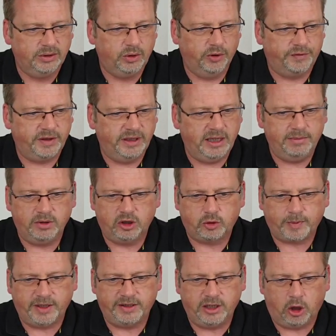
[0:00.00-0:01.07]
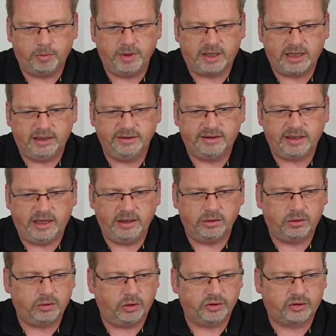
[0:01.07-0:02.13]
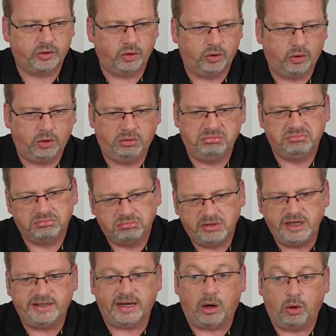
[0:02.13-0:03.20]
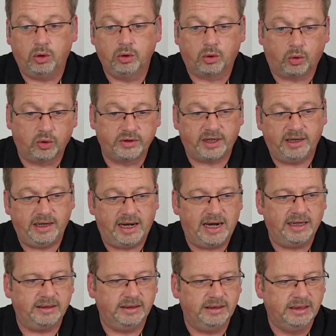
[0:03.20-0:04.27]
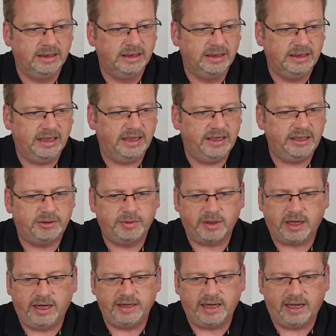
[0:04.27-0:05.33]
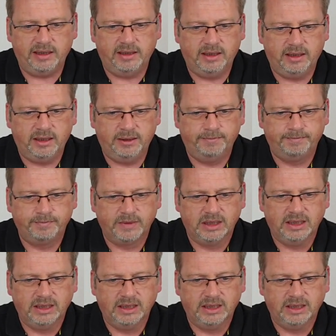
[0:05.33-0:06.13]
Dürfte dementsprechend auch bekannt sein. Costco ist auch ein großer Laden, ja, ist Bereich Handel.